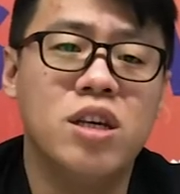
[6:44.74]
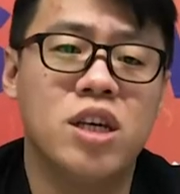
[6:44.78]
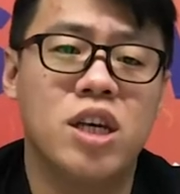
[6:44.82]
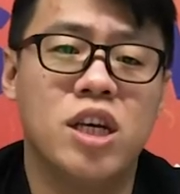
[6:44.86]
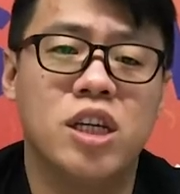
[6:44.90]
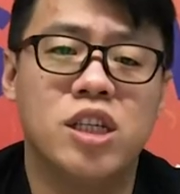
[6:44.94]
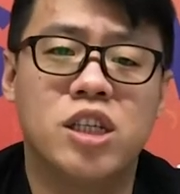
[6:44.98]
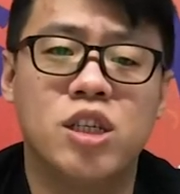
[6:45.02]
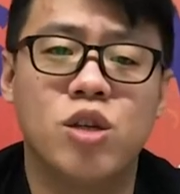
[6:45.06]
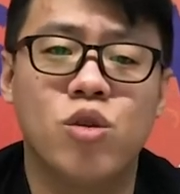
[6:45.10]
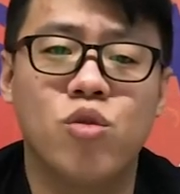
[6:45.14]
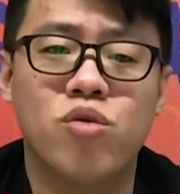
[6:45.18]

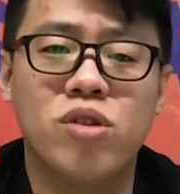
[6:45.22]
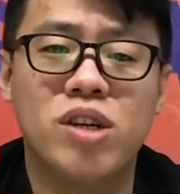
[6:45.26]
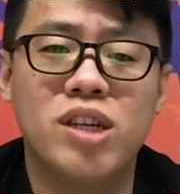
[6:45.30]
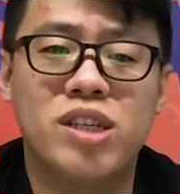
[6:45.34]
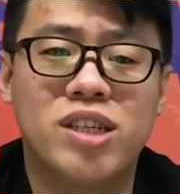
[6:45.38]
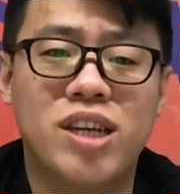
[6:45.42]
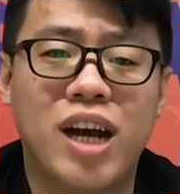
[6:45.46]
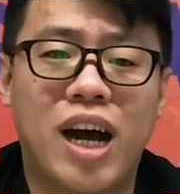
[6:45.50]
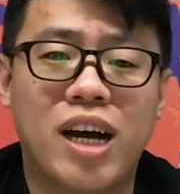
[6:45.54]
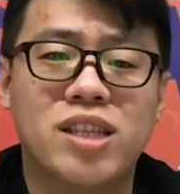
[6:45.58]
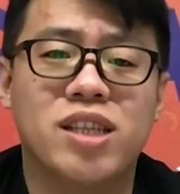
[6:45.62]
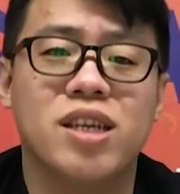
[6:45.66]
也是路易
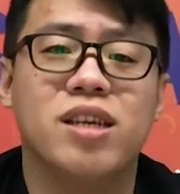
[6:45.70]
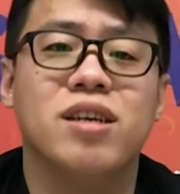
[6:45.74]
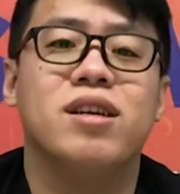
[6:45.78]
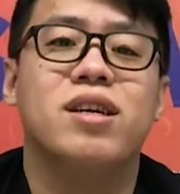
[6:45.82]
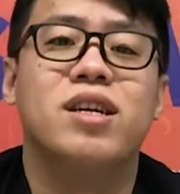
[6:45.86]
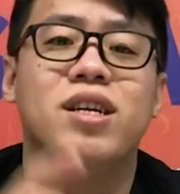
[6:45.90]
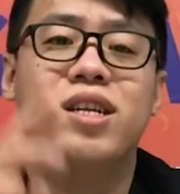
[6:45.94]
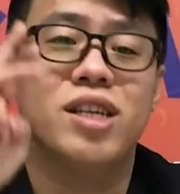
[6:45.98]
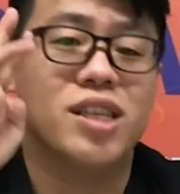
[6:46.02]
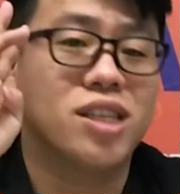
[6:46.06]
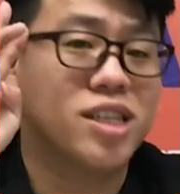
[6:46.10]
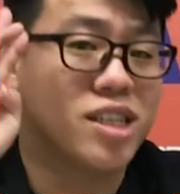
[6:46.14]
莎的
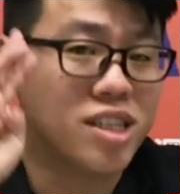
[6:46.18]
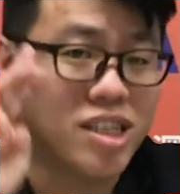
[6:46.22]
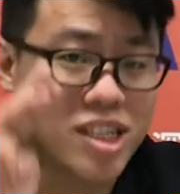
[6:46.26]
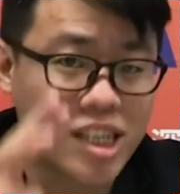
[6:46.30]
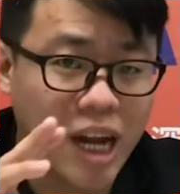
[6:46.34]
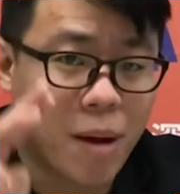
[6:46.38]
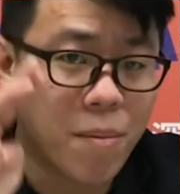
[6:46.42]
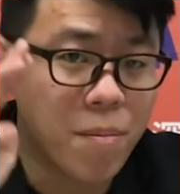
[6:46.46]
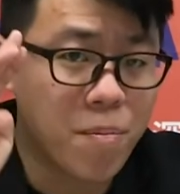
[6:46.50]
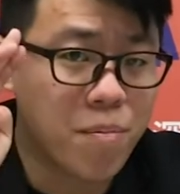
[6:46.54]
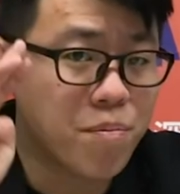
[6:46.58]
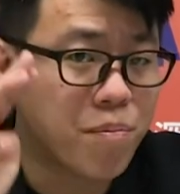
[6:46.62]

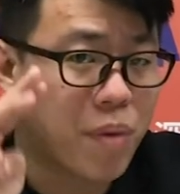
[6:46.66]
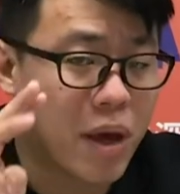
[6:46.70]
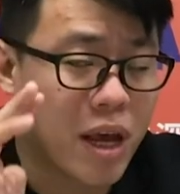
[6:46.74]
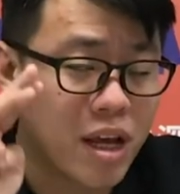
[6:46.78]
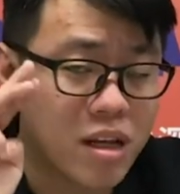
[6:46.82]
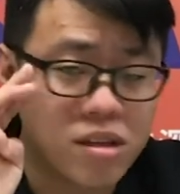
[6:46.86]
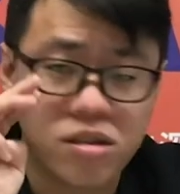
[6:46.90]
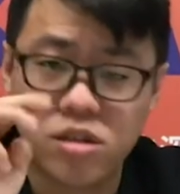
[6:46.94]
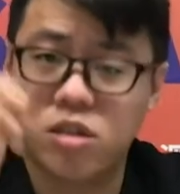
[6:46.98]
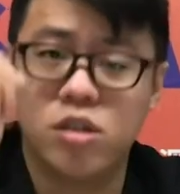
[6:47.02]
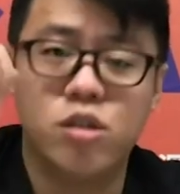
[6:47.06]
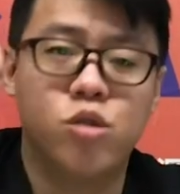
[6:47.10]
三
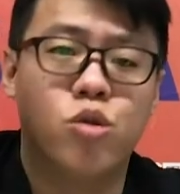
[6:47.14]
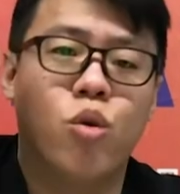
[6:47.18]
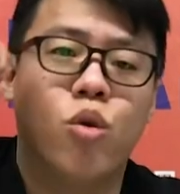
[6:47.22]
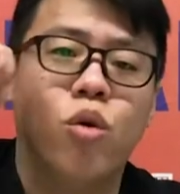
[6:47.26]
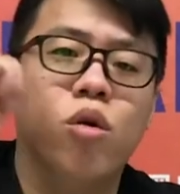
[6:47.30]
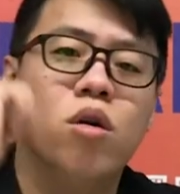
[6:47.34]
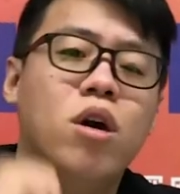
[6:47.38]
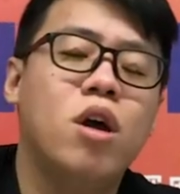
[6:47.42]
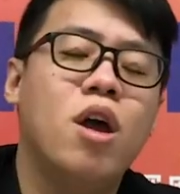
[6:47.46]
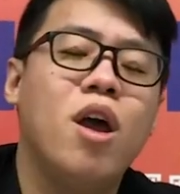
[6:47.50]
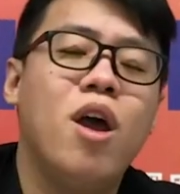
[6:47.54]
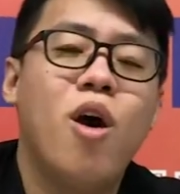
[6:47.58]
倍之
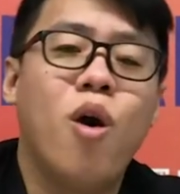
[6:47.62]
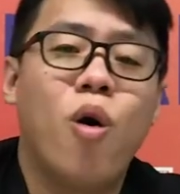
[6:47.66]
多。